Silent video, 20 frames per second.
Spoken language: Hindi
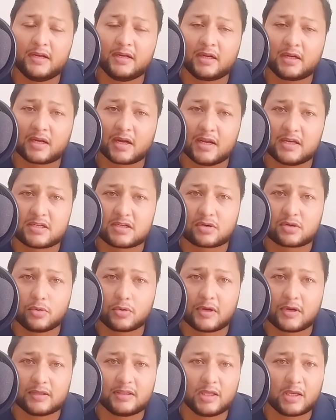इंटरेस्ट
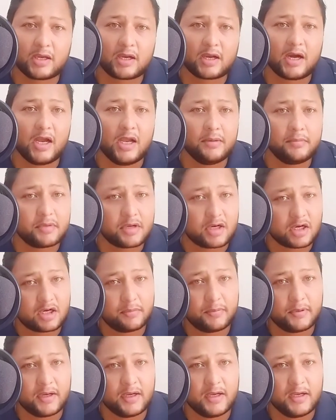को कैसे कायम रख
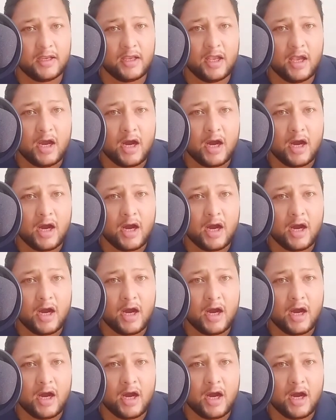पाएं